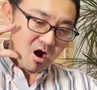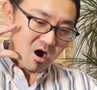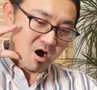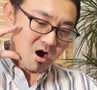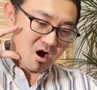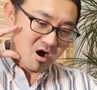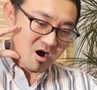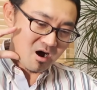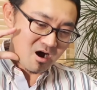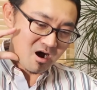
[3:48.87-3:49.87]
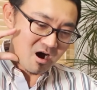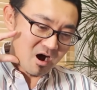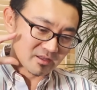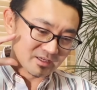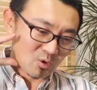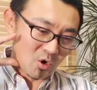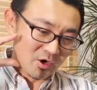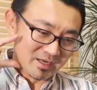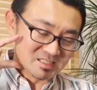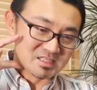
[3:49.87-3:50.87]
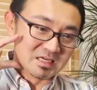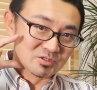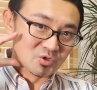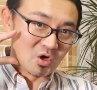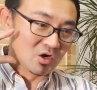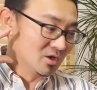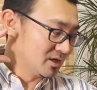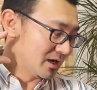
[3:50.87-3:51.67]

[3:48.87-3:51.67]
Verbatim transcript: はあ、はあはははあ、って声を出していくと